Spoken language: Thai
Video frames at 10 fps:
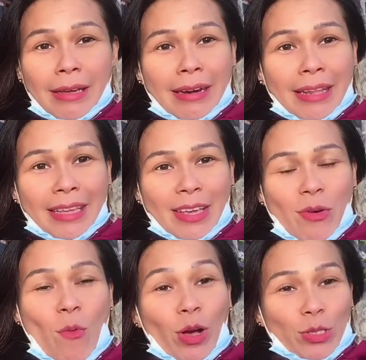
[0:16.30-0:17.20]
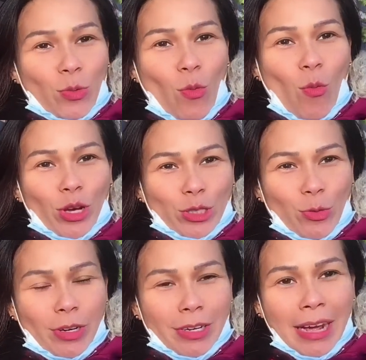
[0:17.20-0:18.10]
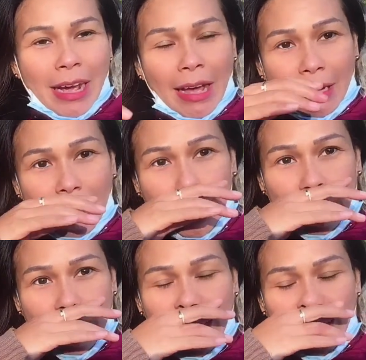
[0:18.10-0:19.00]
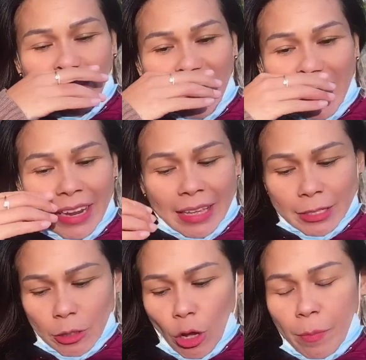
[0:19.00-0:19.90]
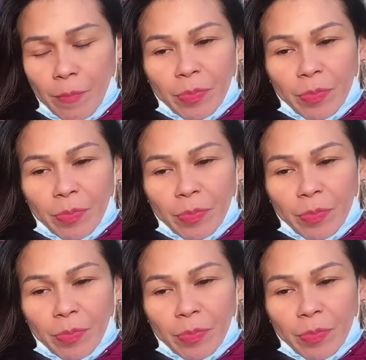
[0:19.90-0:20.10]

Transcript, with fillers: มีหัวซุกหัวซุมนะคะในแบรนด์เวนิสเนาะ